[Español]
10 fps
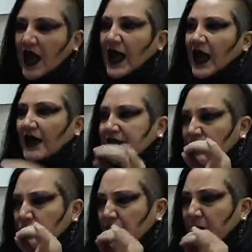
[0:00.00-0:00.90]
La
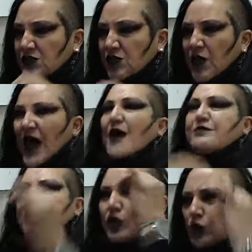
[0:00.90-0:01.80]
segunda persona
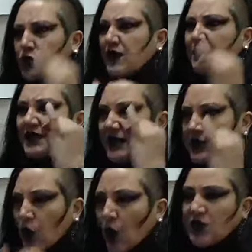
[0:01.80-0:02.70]
absolutamente
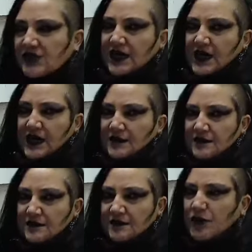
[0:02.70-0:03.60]
tóxica,
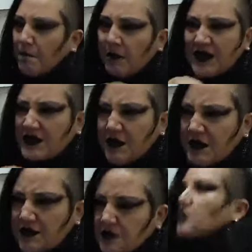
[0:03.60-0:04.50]

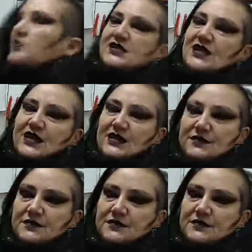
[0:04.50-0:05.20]
completamente tóxica,